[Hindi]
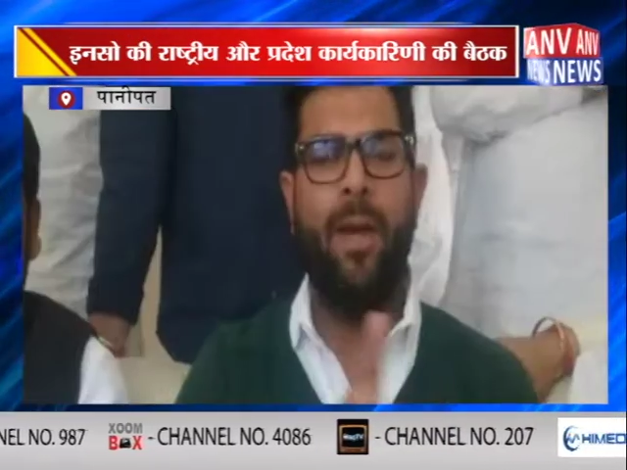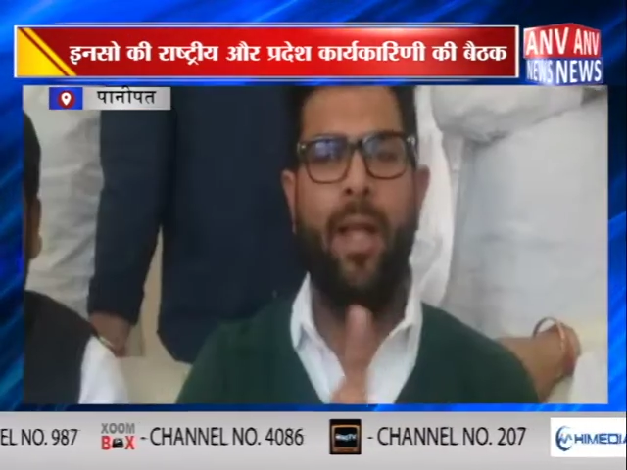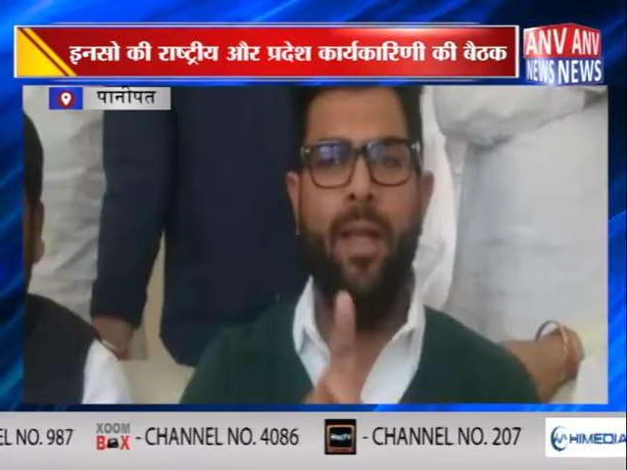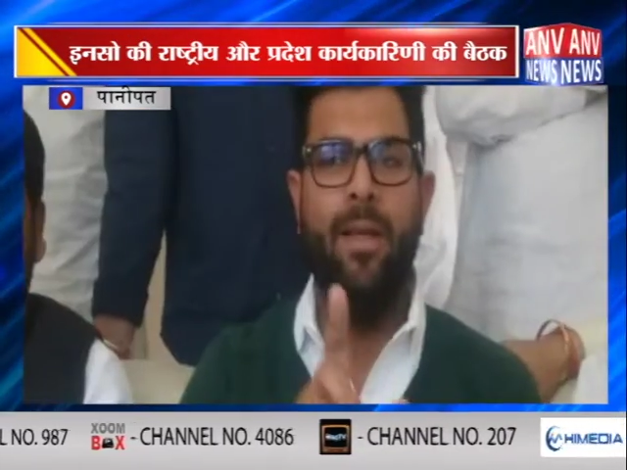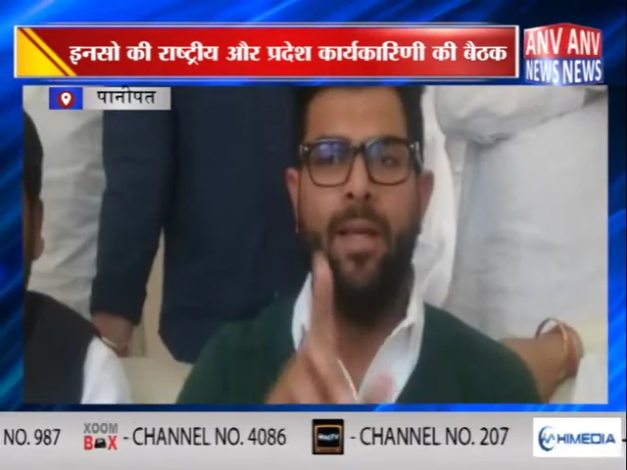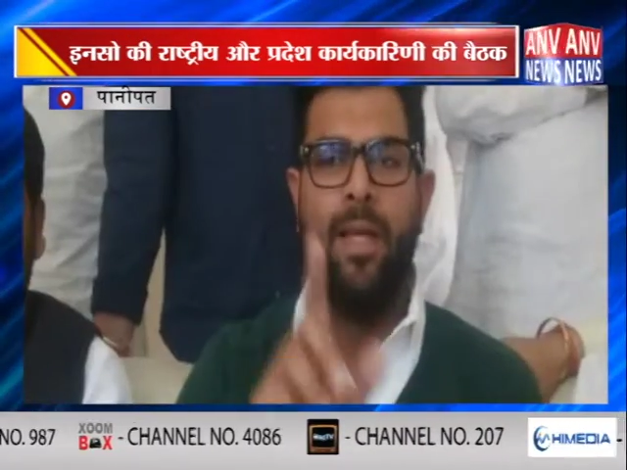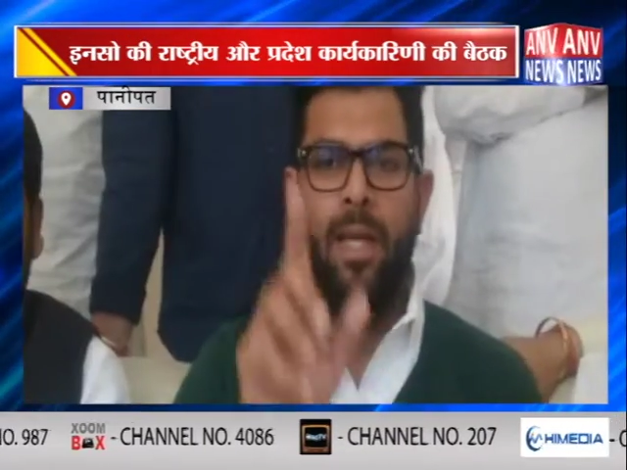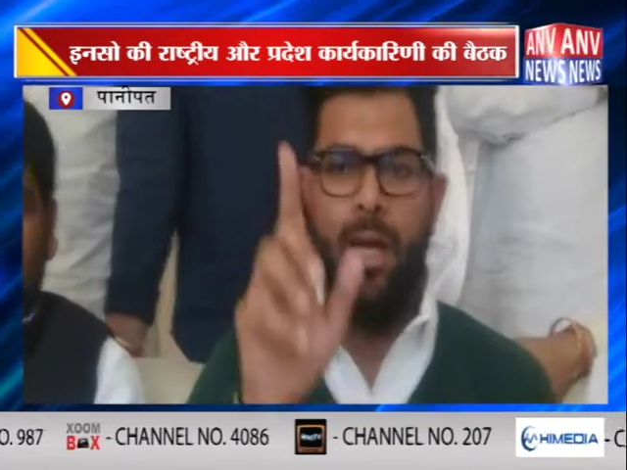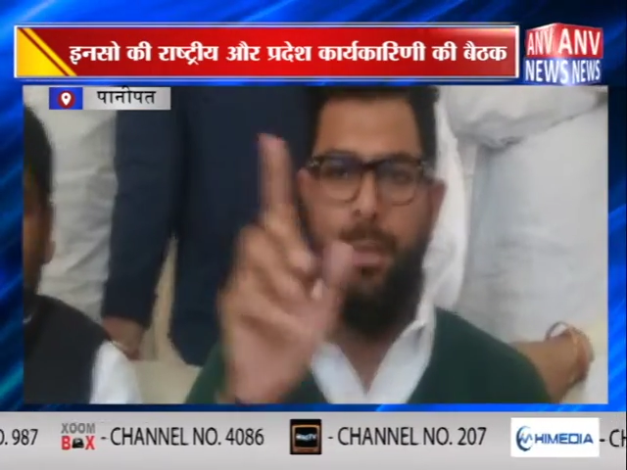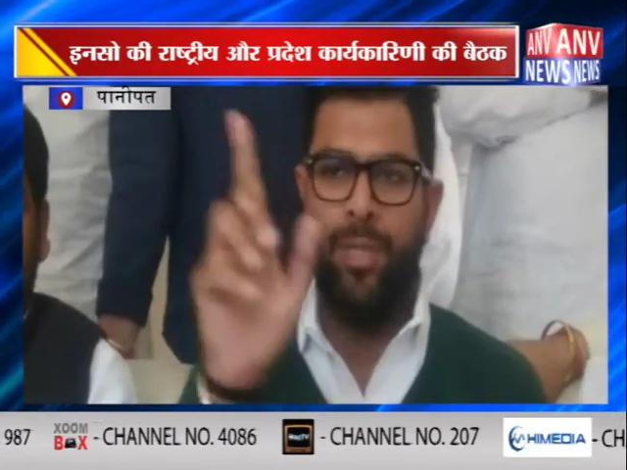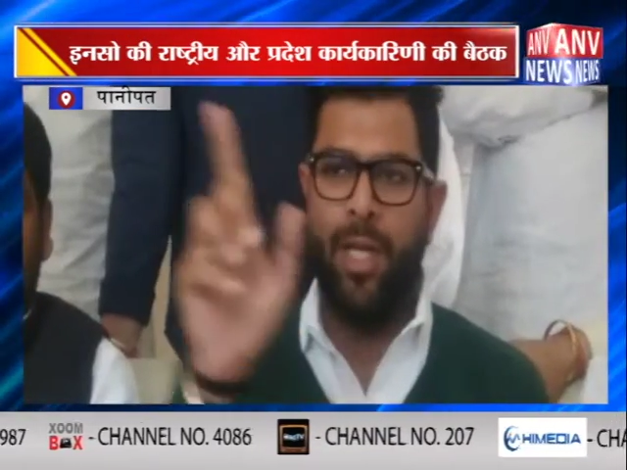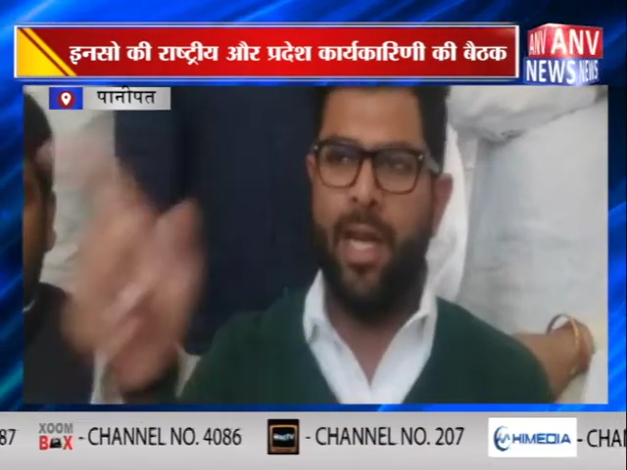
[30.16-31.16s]
प्रदेश अध्यक्ष
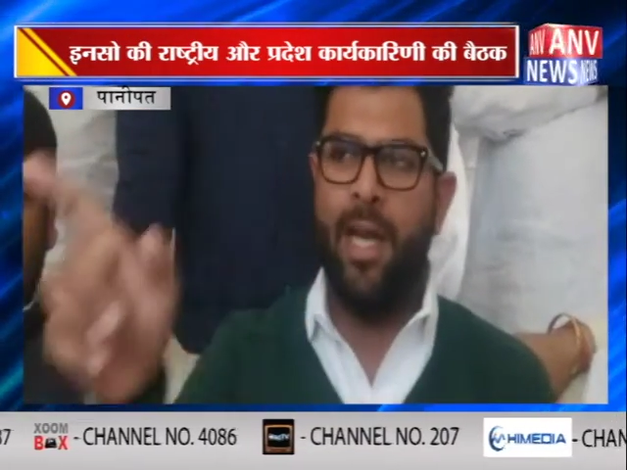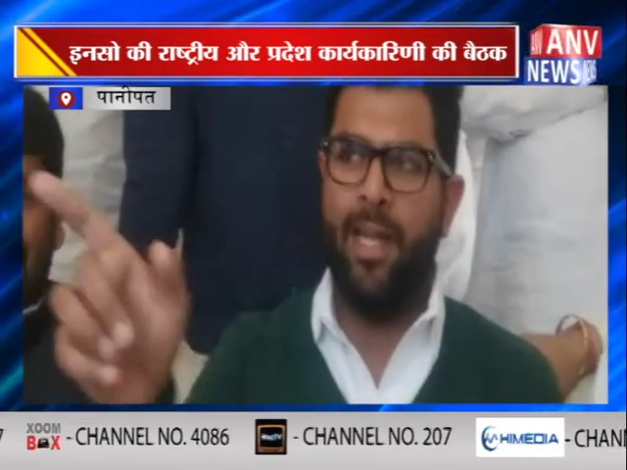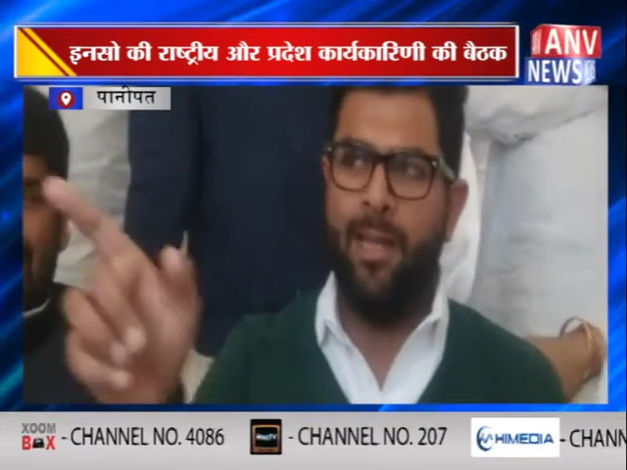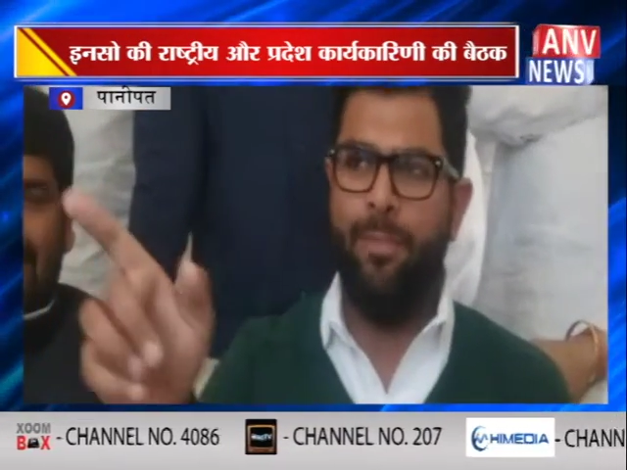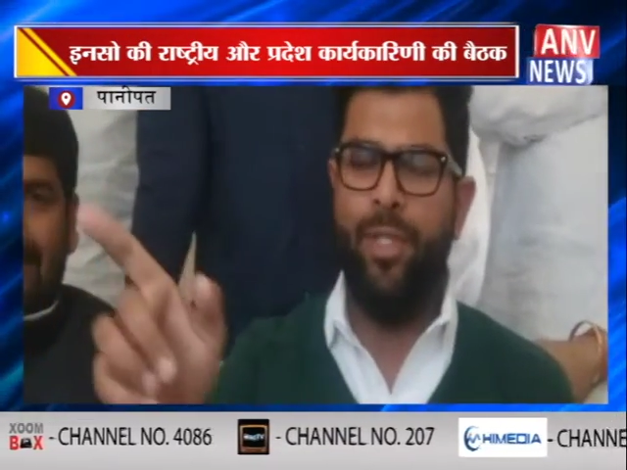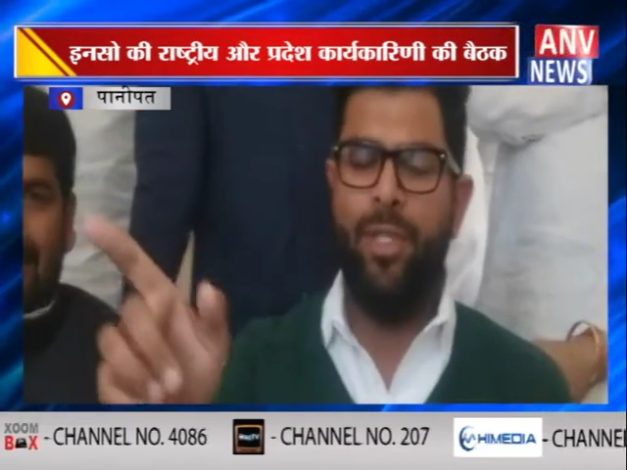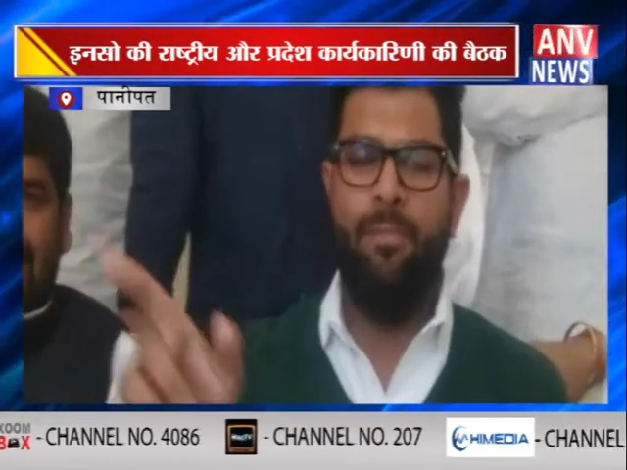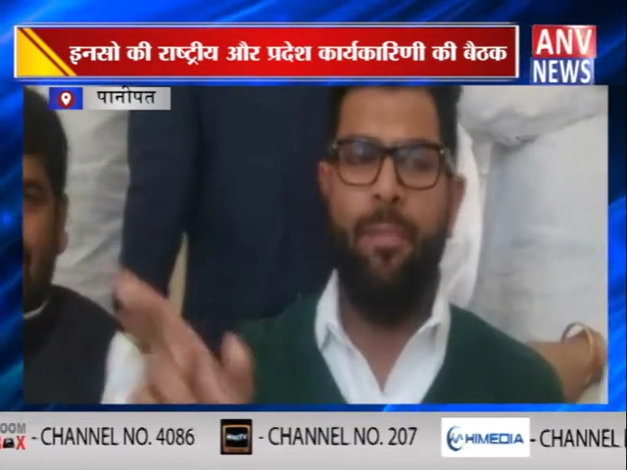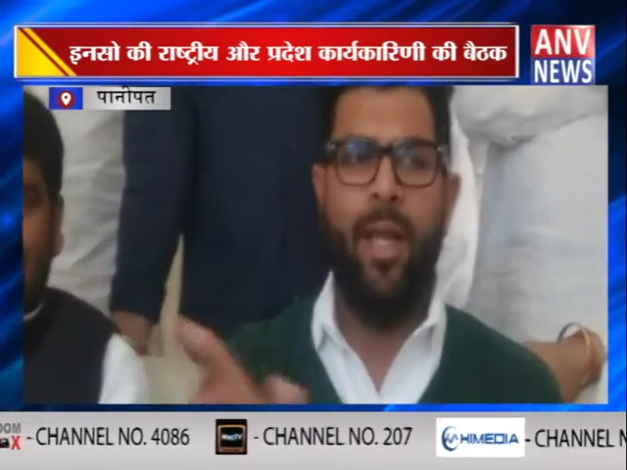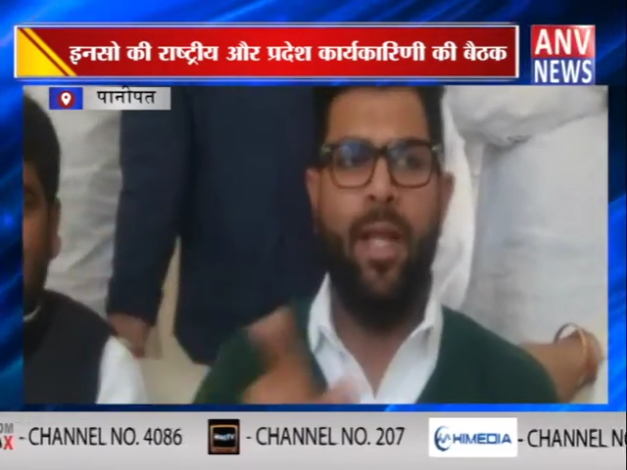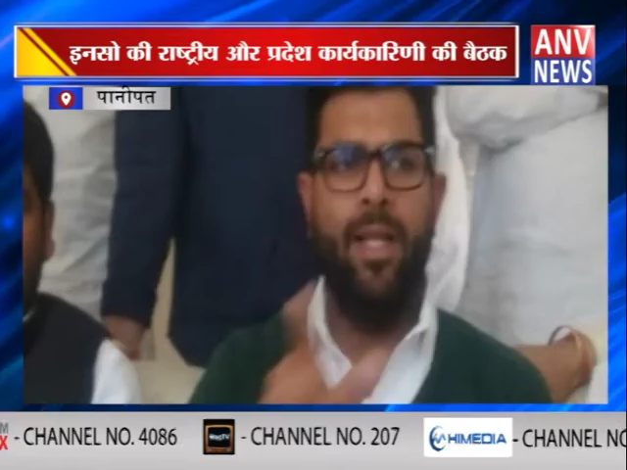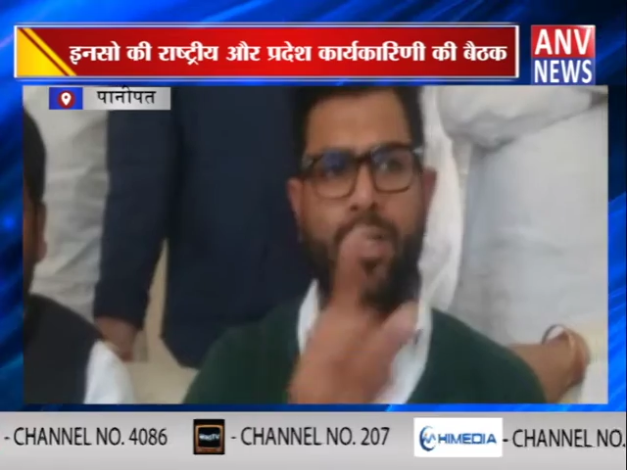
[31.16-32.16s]
अशोक अरोड़ा की
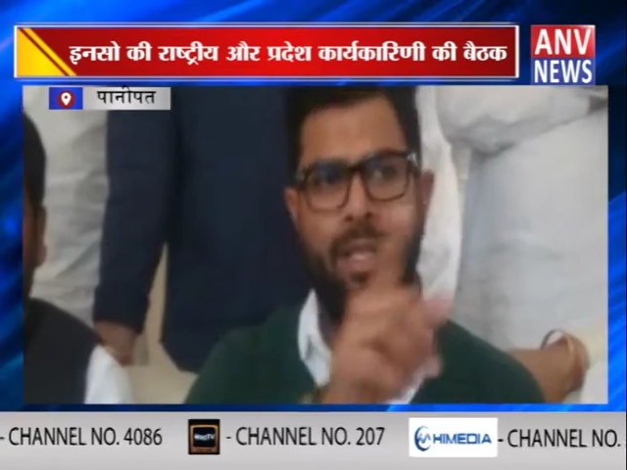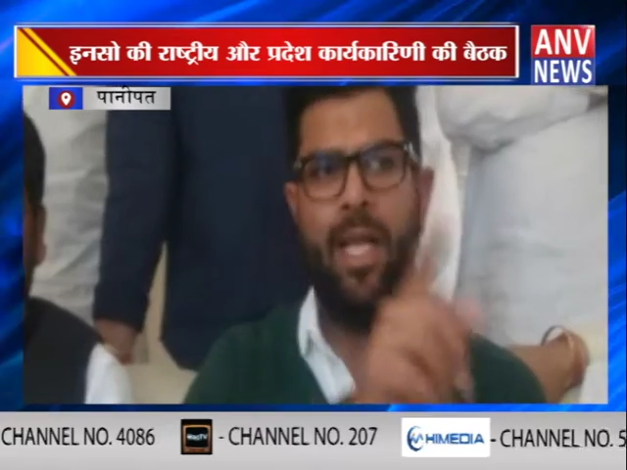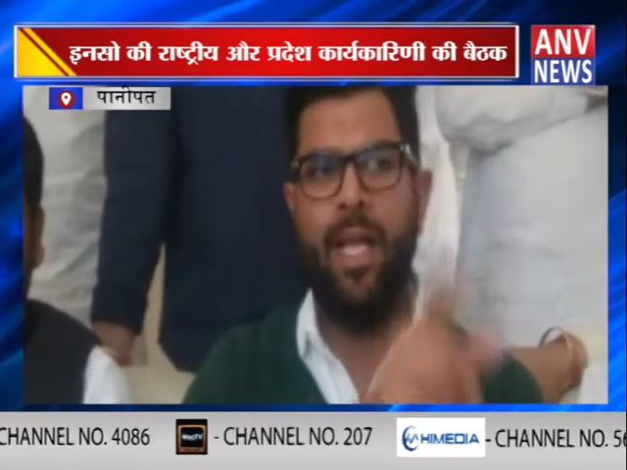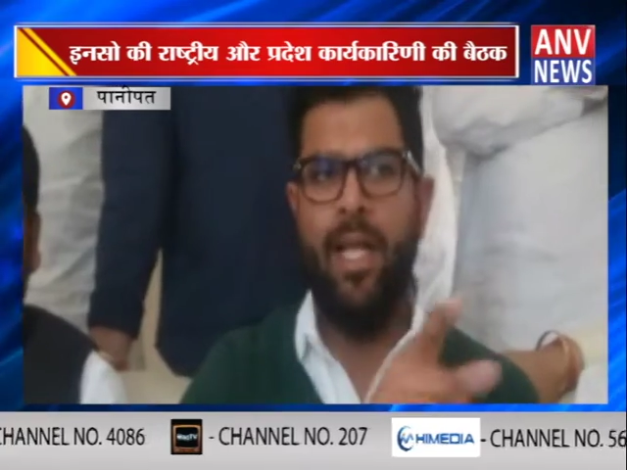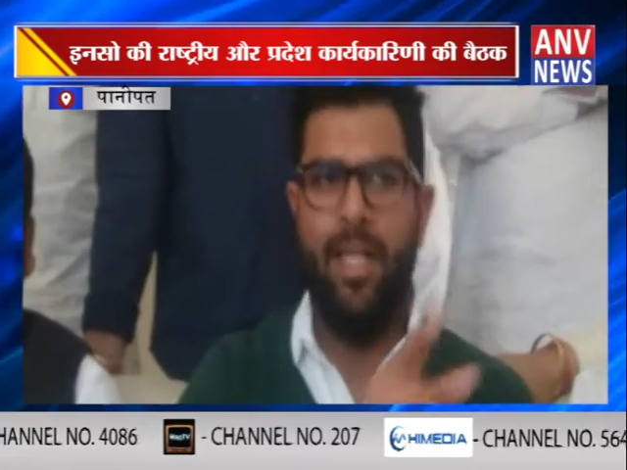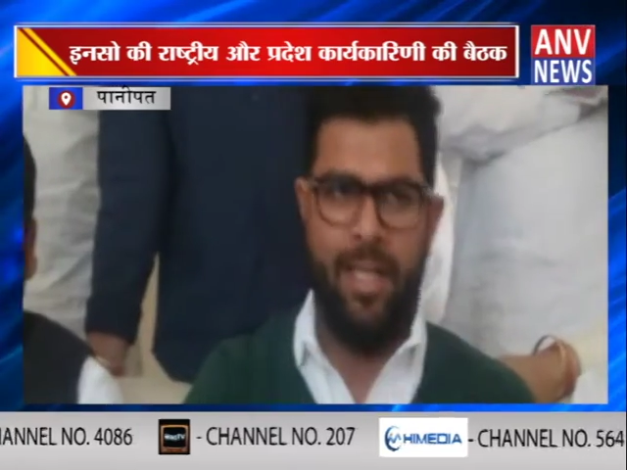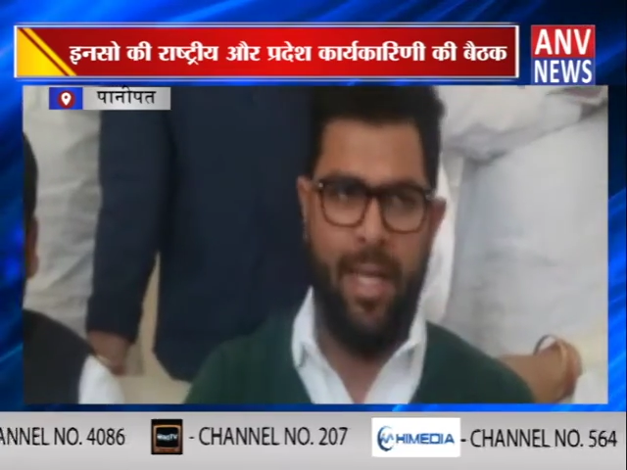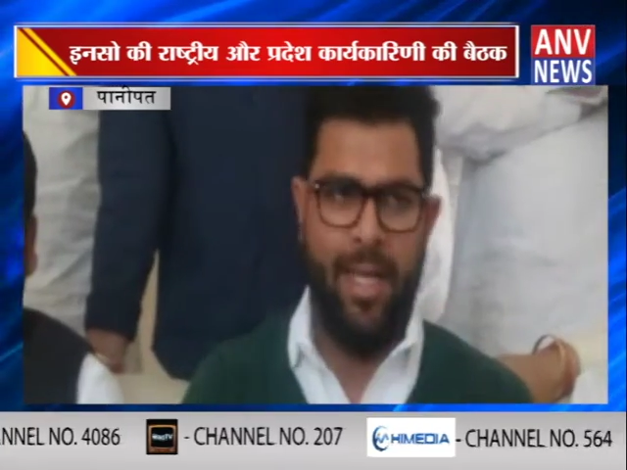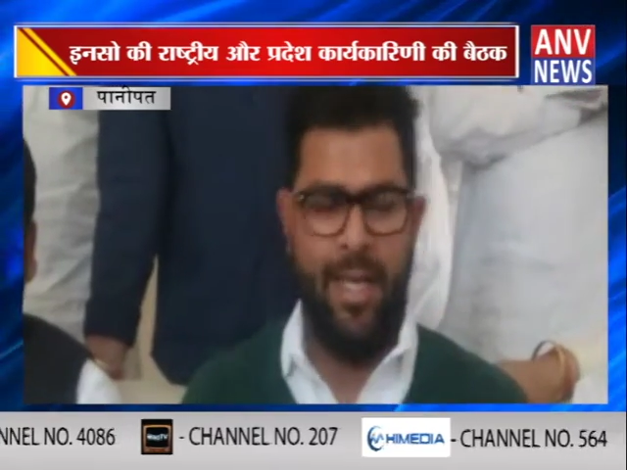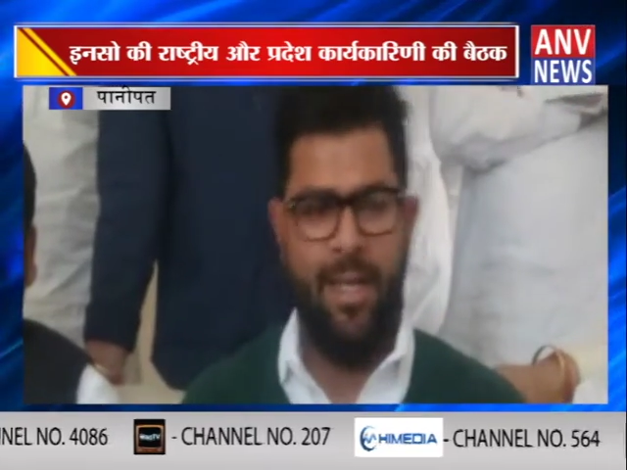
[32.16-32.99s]
मुलाकात पर कहा